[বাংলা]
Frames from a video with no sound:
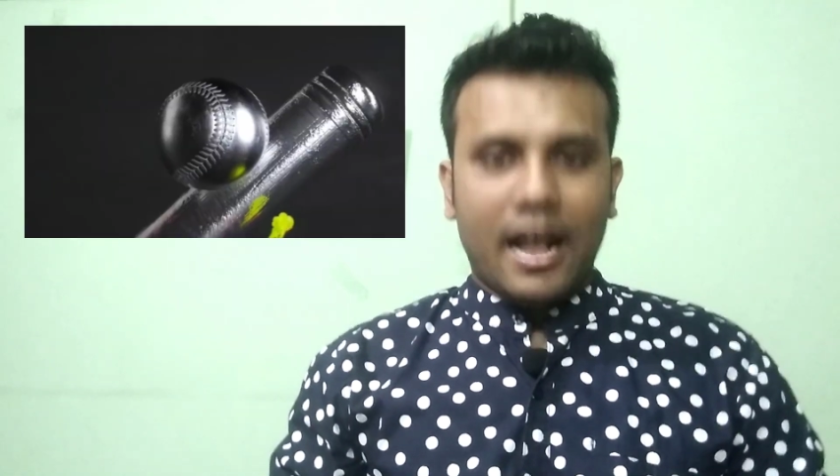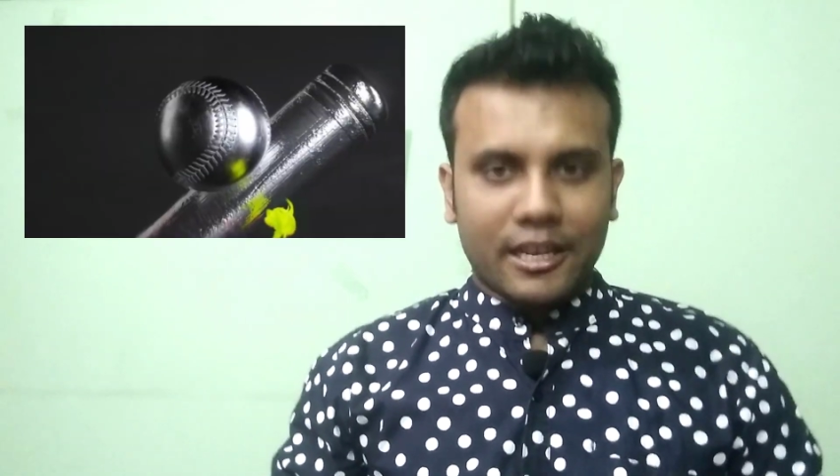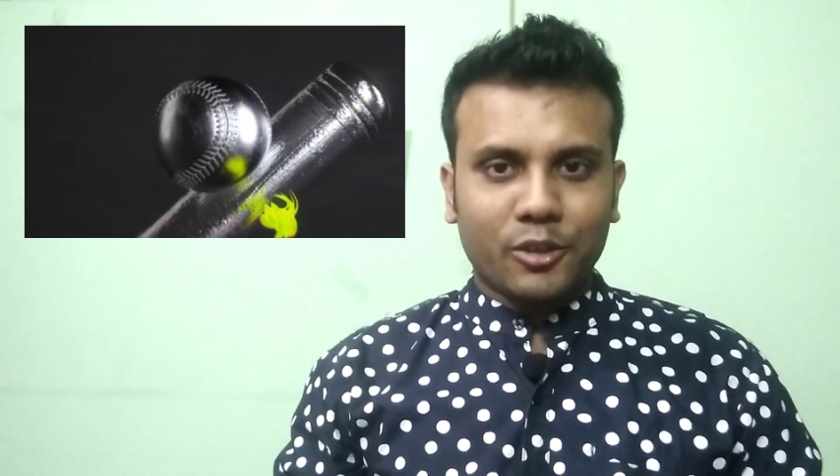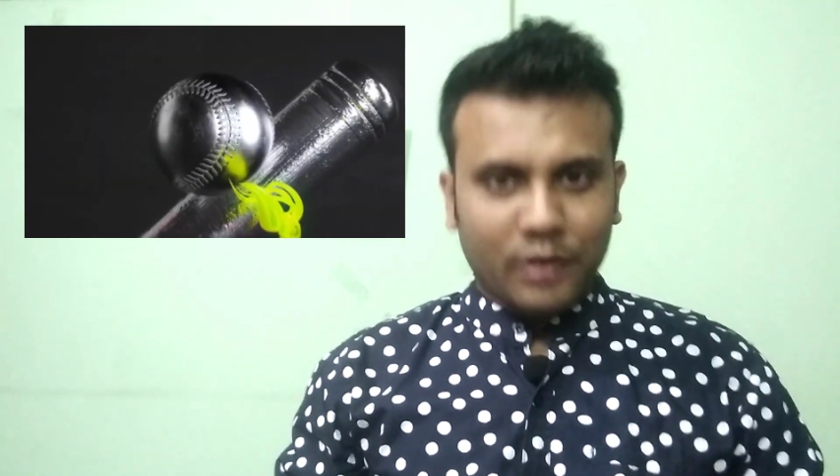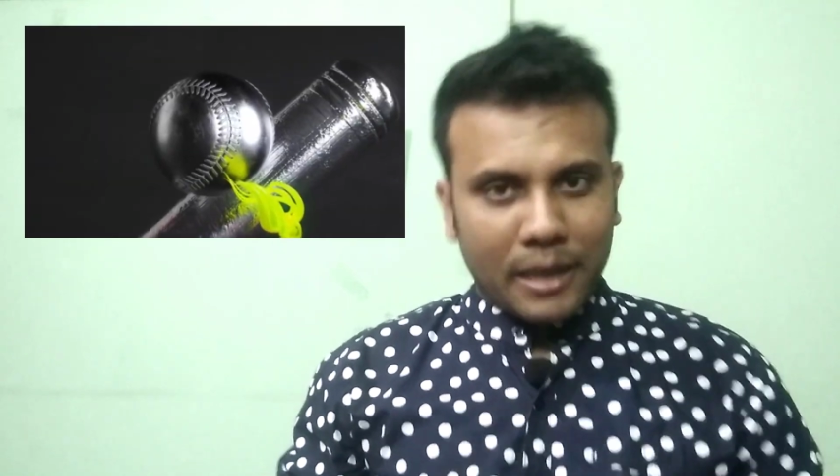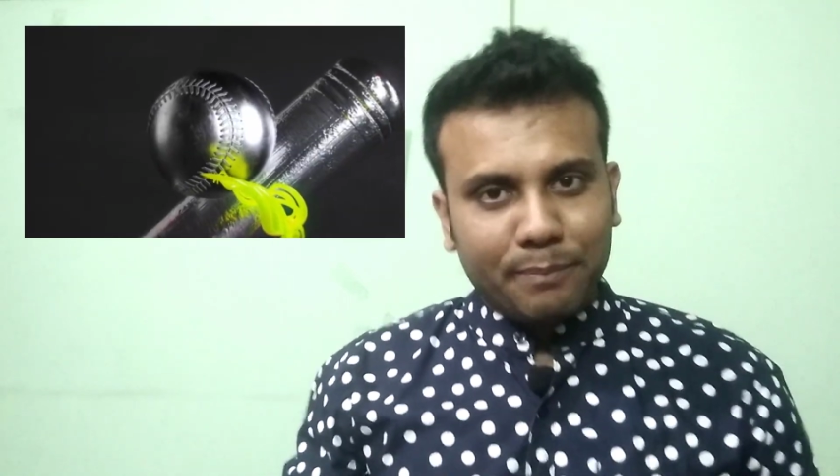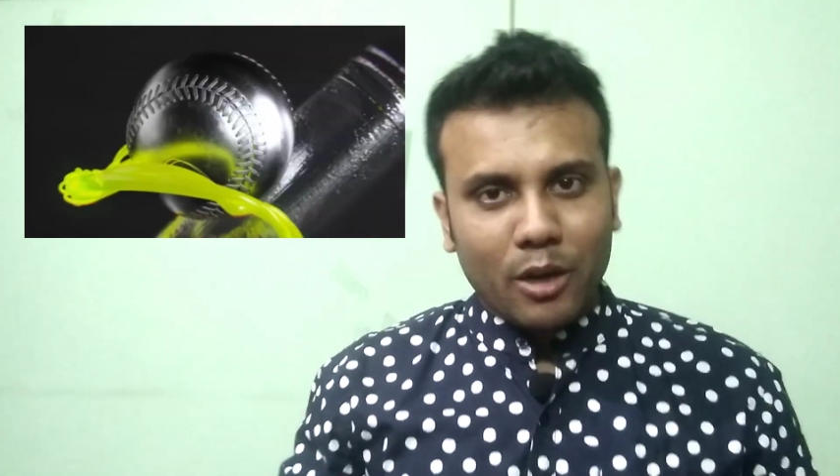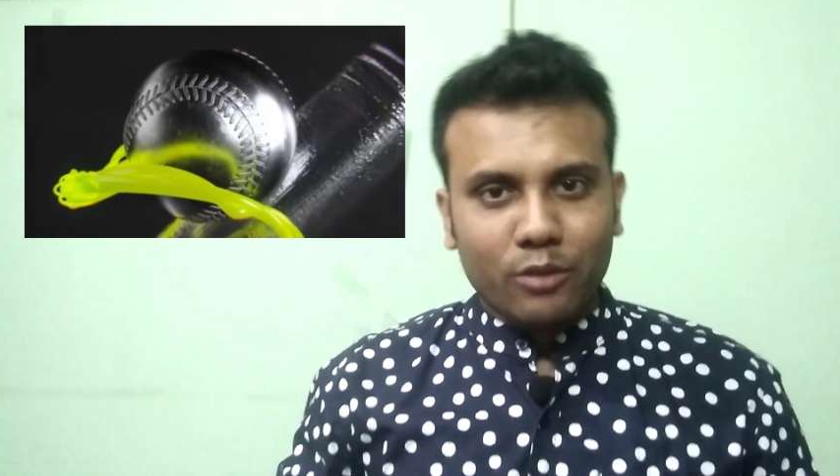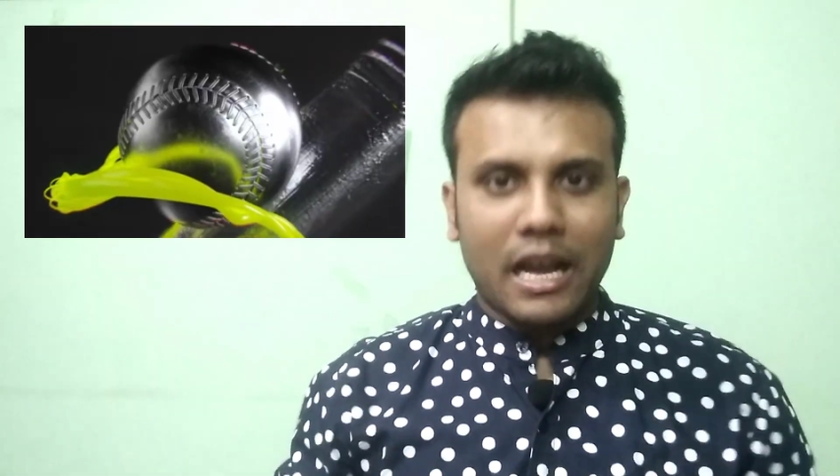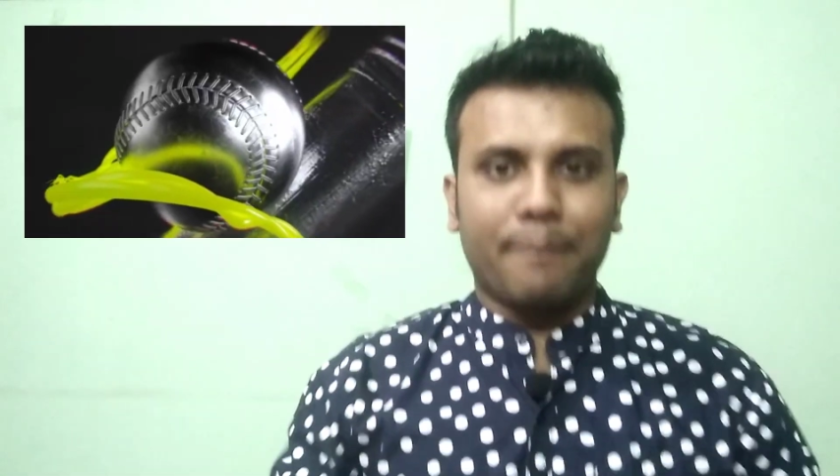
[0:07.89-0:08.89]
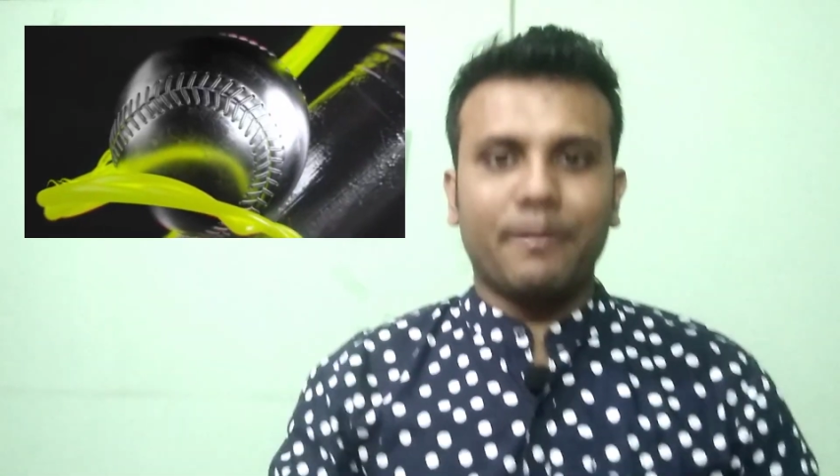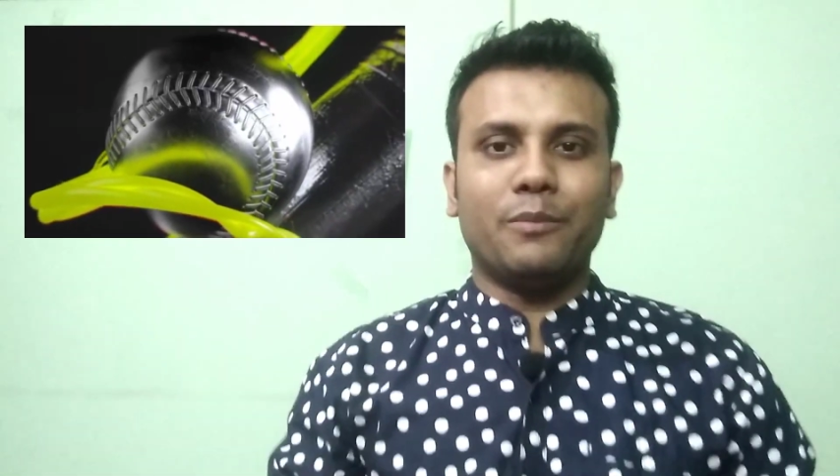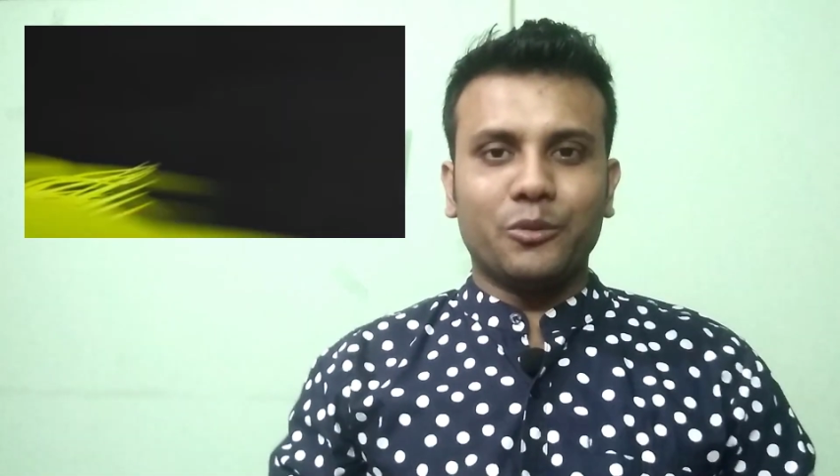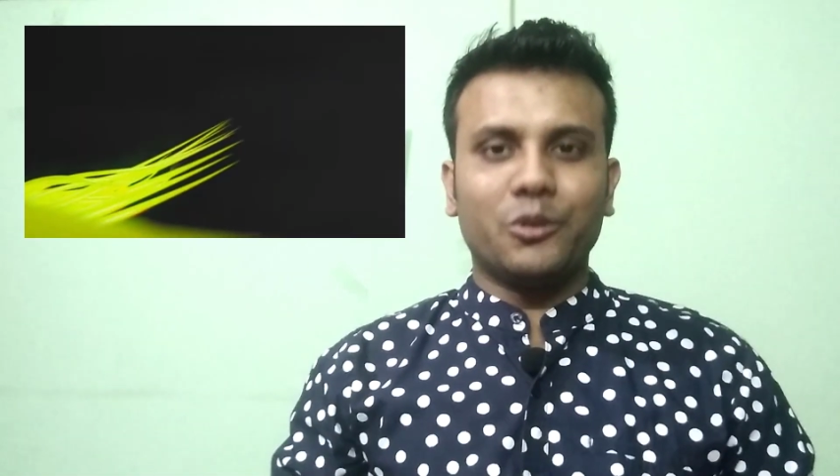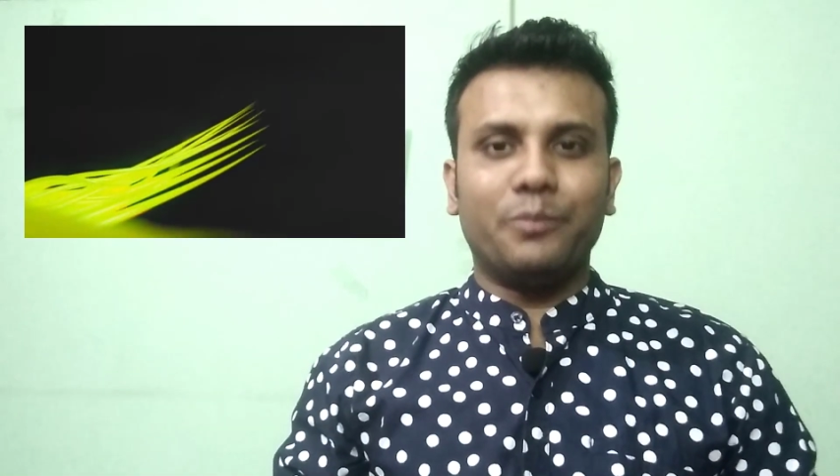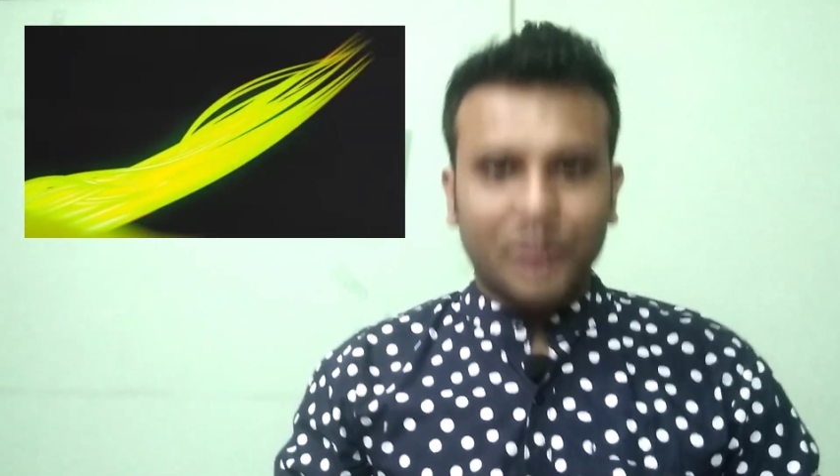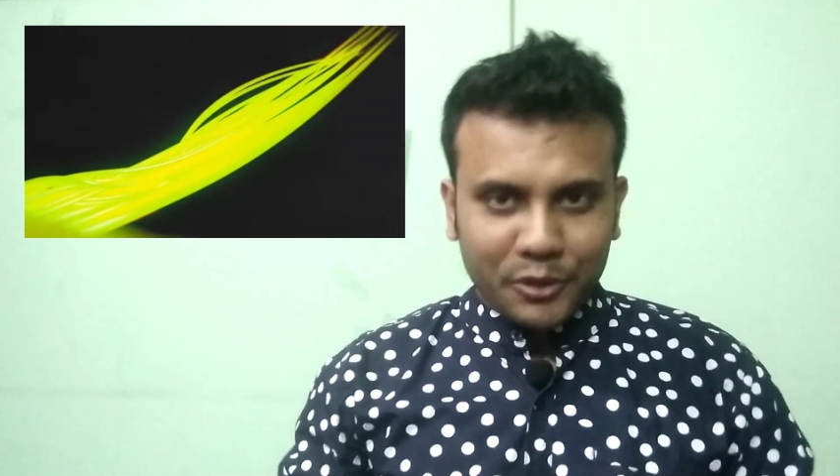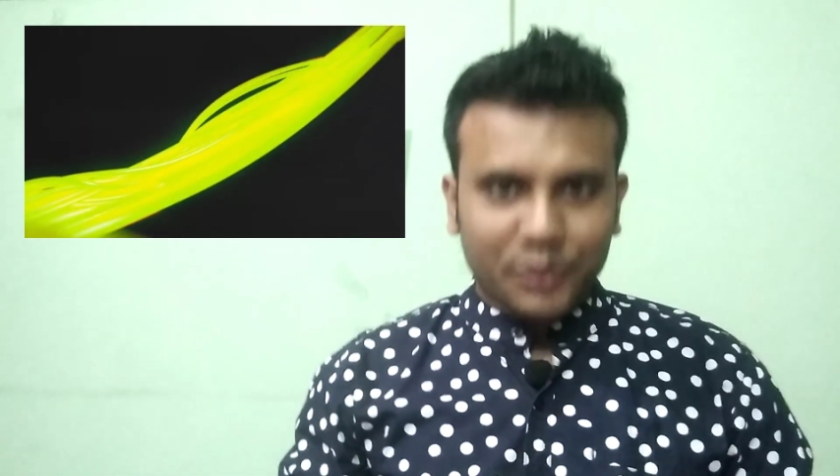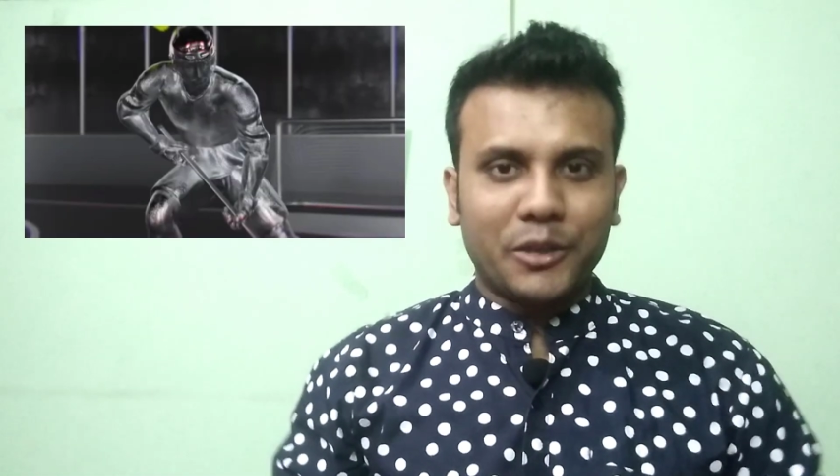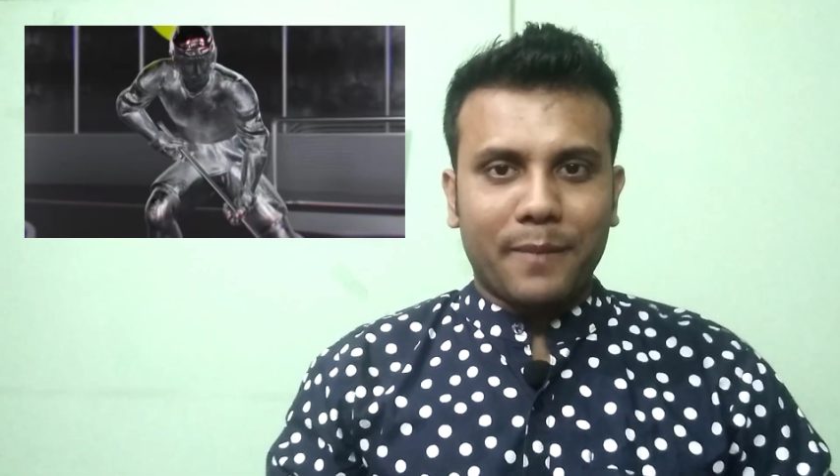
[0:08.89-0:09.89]
আশা করি আপনারাও থাকবেন পুরো
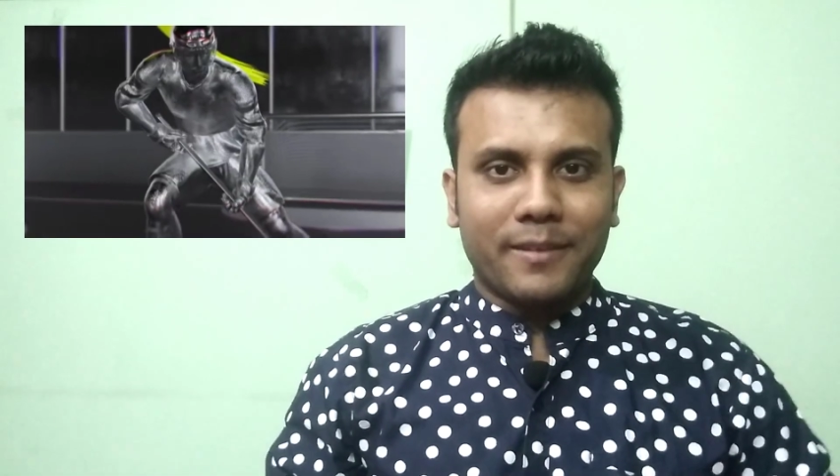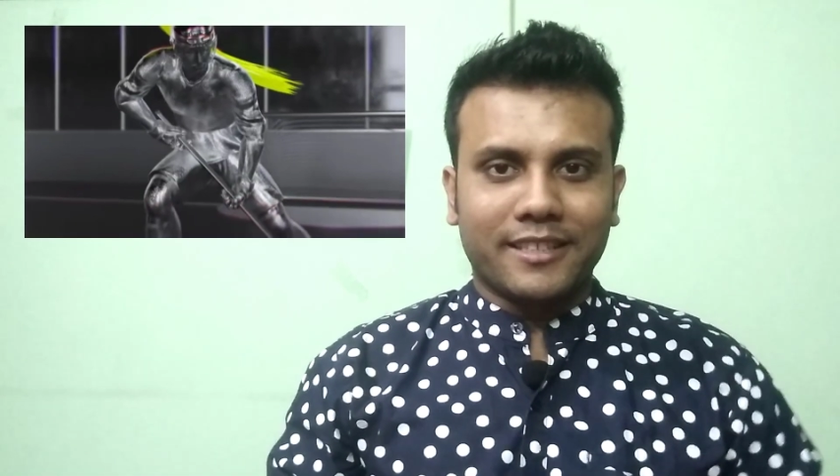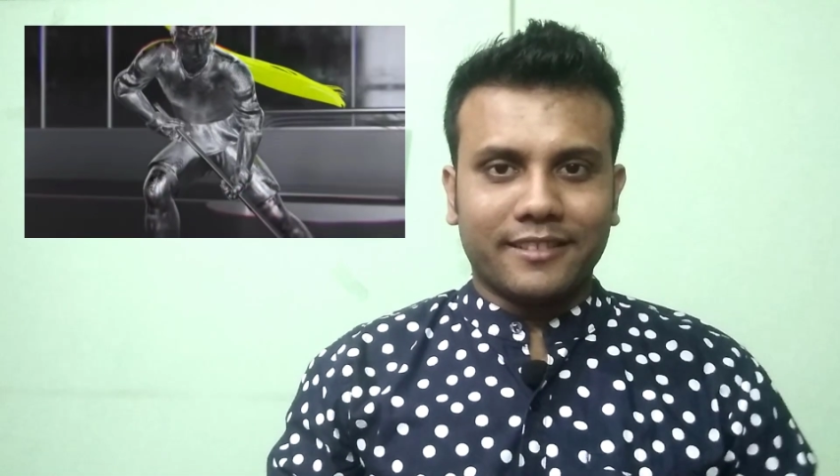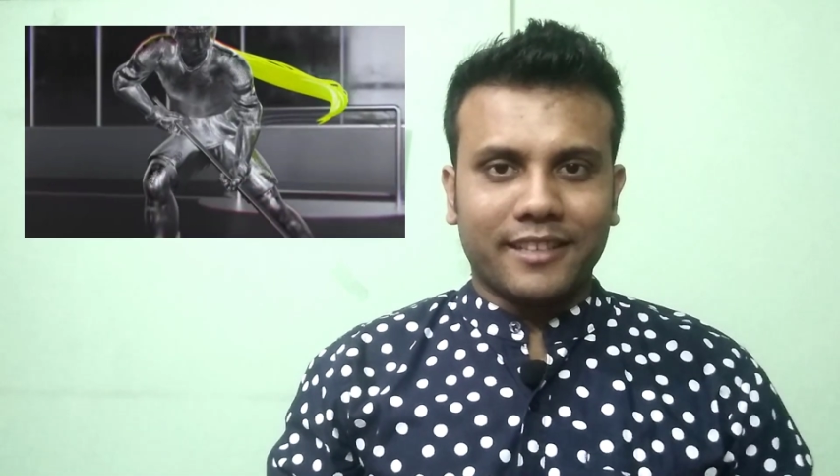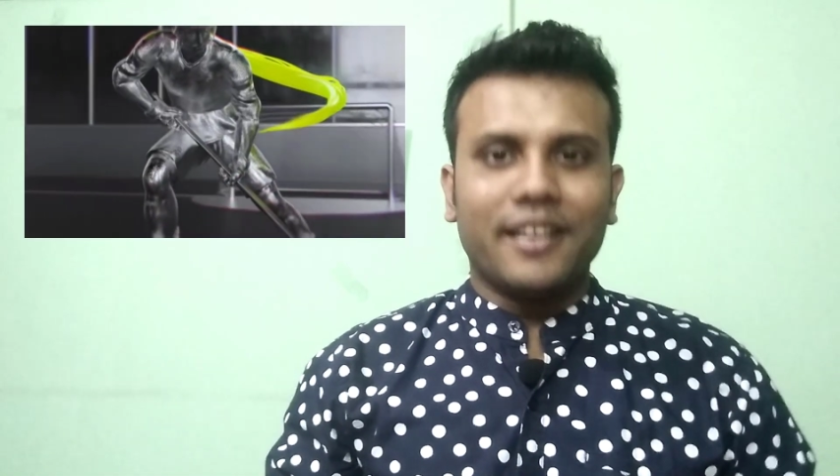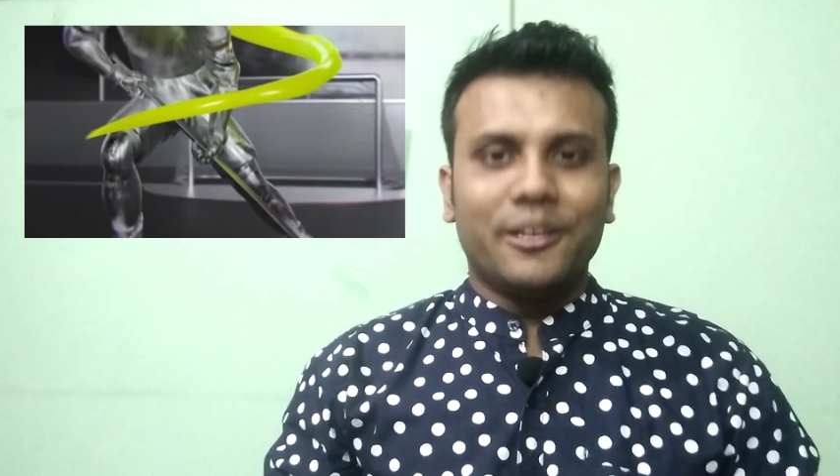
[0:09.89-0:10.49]
ভিডিও জুড়ে আমার সাথে